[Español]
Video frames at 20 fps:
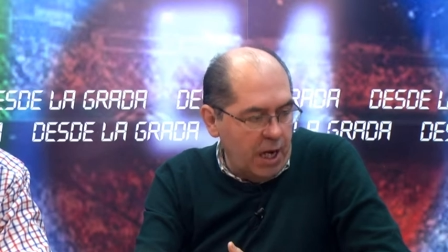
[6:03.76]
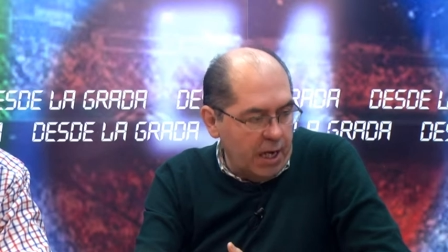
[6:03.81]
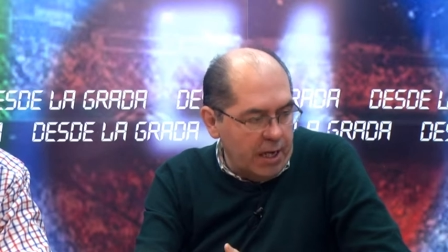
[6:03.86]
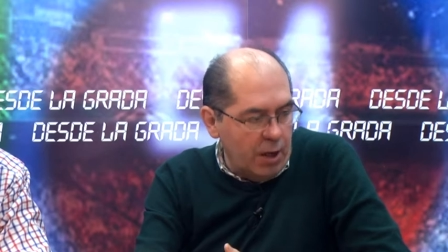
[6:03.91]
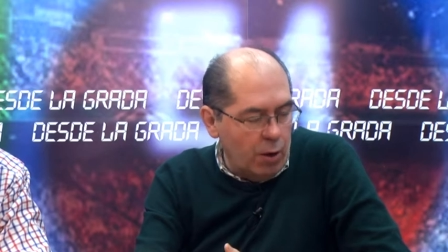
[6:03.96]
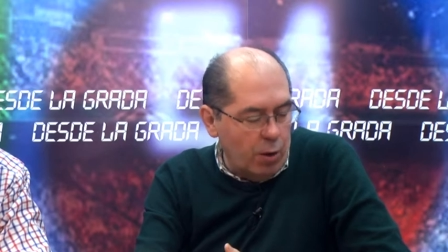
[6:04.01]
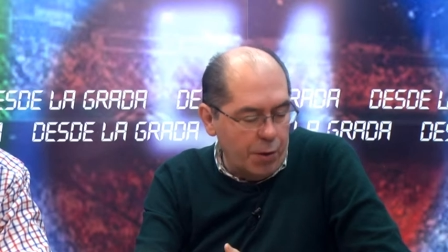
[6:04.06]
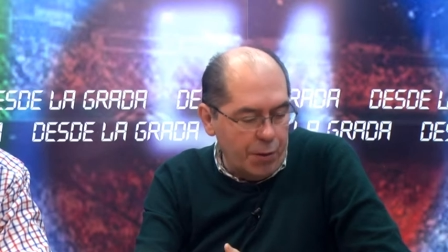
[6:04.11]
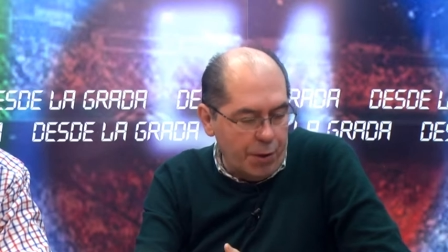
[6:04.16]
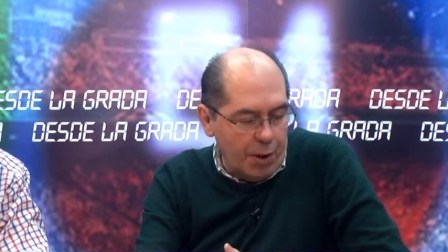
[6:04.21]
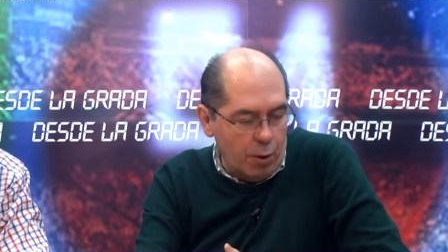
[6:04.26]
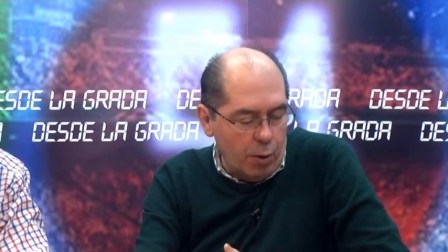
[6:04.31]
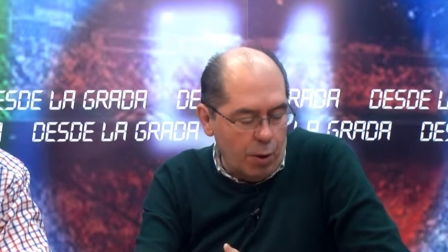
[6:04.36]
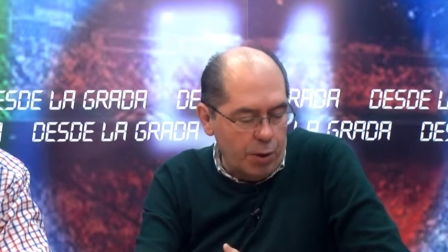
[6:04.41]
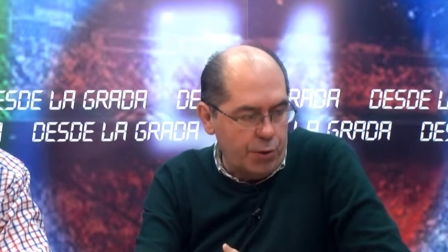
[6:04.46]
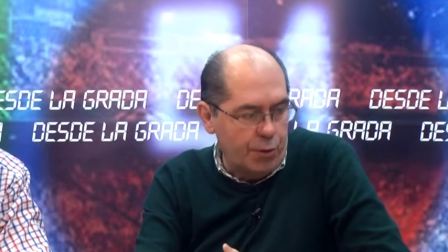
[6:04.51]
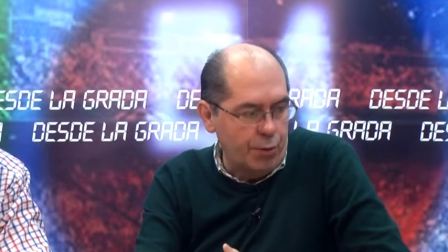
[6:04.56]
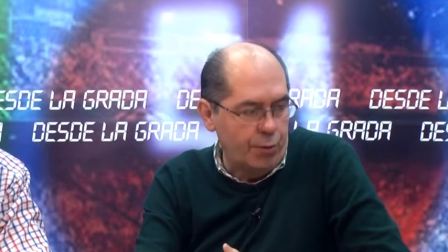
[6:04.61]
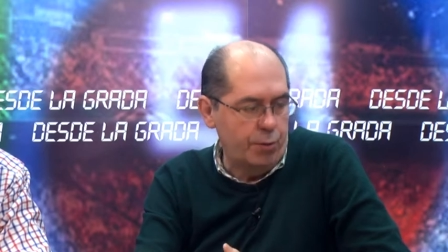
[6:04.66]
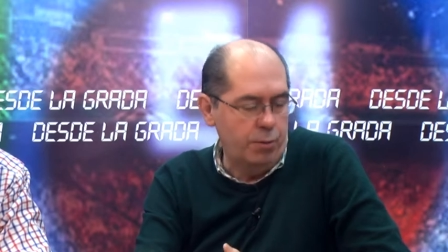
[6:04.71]
que Gonzalo
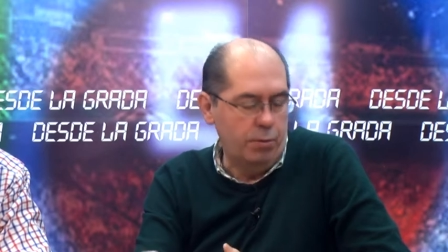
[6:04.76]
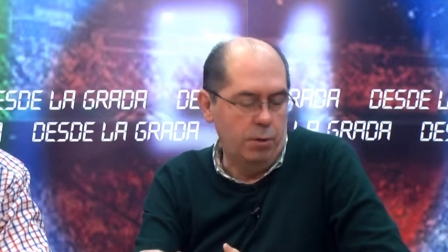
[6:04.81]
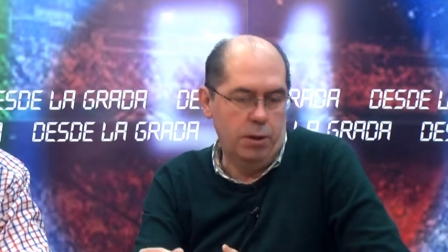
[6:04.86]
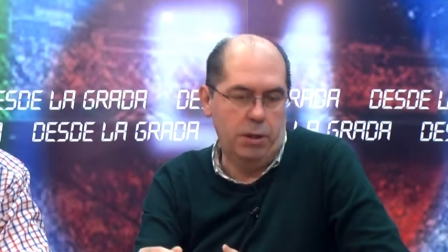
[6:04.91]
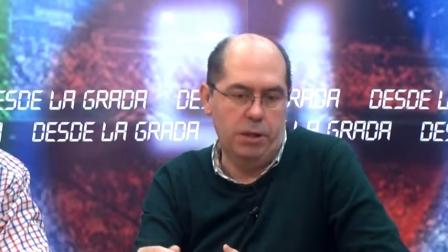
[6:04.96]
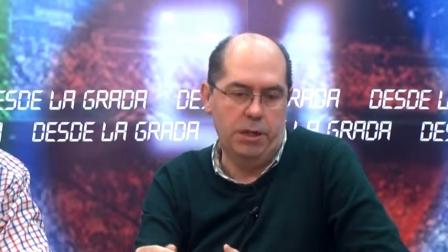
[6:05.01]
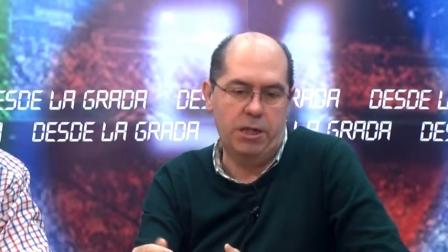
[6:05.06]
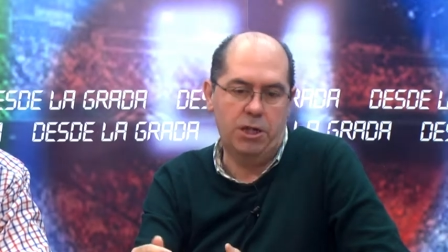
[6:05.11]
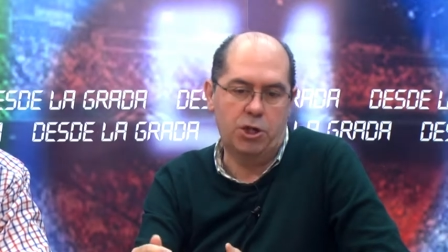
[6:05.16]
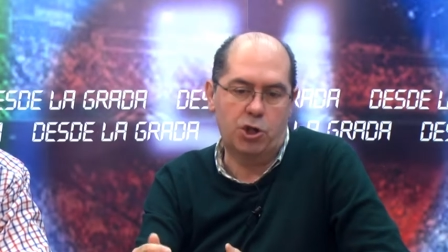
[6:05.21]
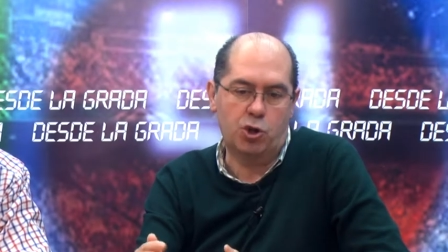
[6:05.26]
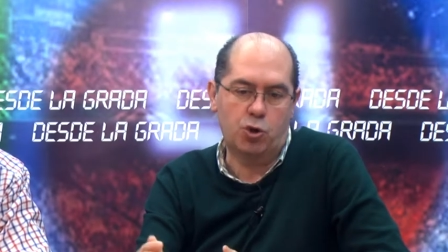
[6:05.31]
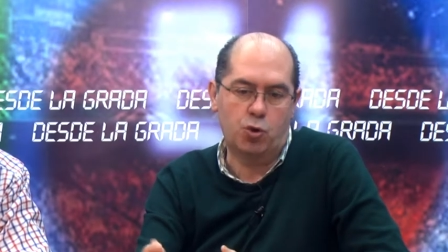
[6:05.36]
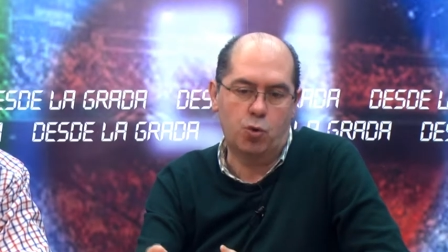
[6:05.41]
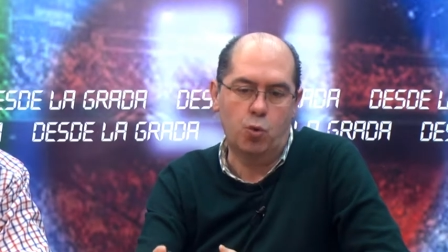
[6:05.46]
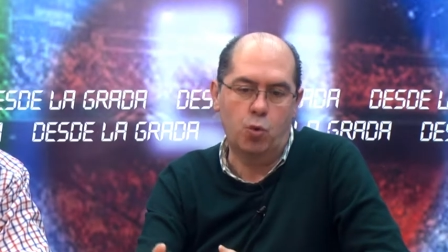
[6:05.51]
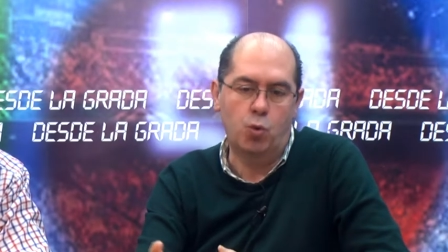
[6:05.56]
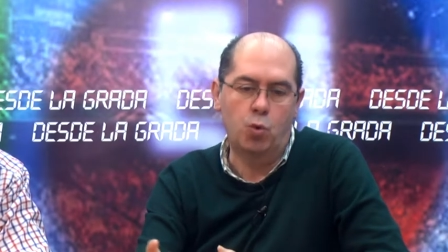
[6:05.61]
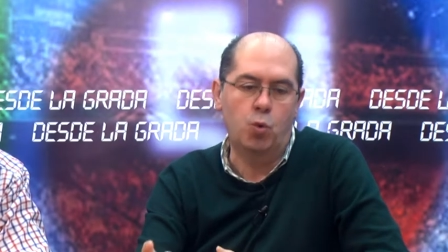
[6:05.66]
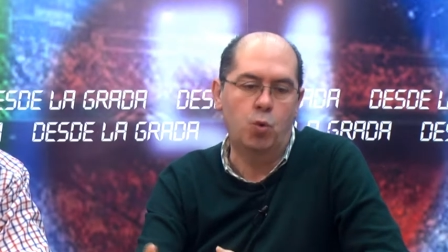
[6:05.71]
Antón es
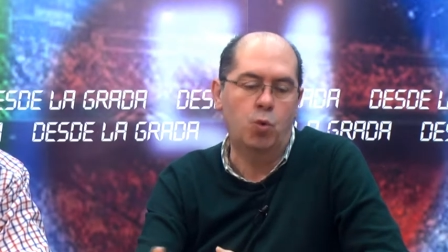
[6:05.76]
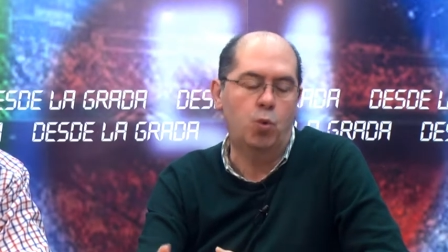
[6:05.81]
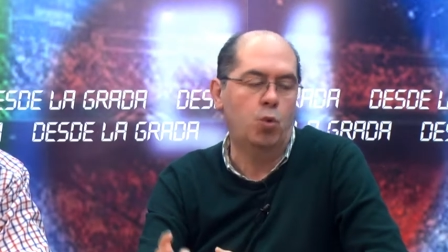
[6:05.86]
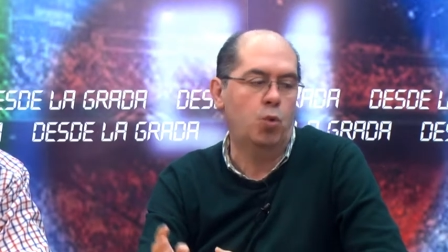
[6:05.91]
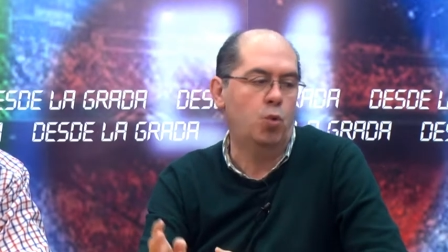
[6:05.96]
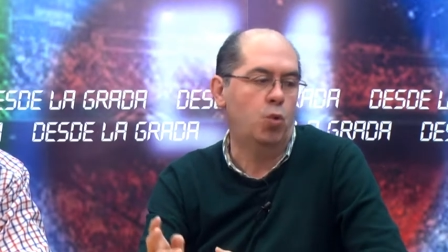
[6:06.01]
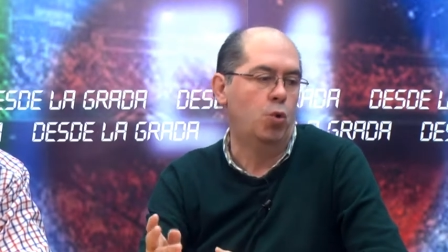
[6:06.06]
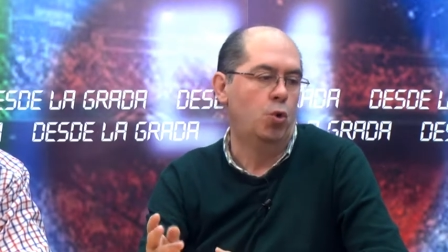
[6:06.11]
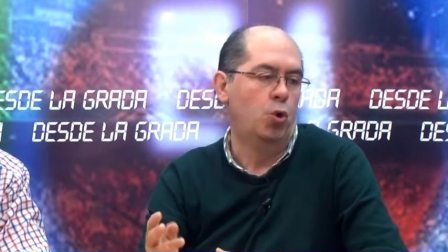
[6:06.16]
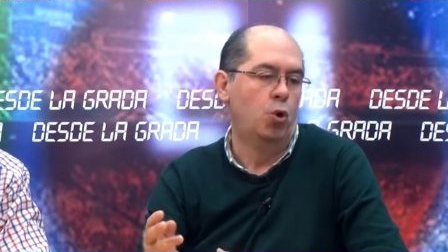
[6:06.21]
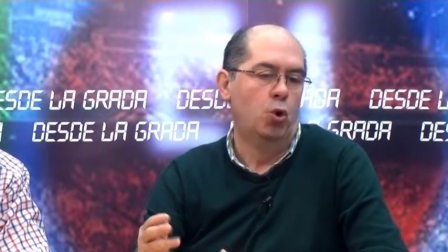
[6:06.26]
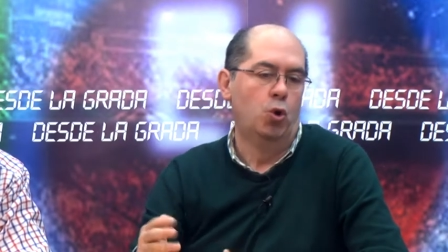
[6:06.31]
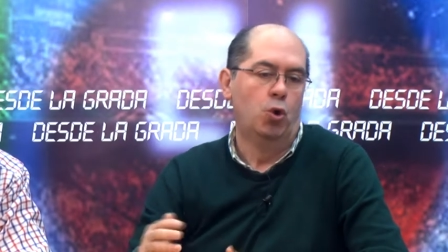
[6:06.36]
su...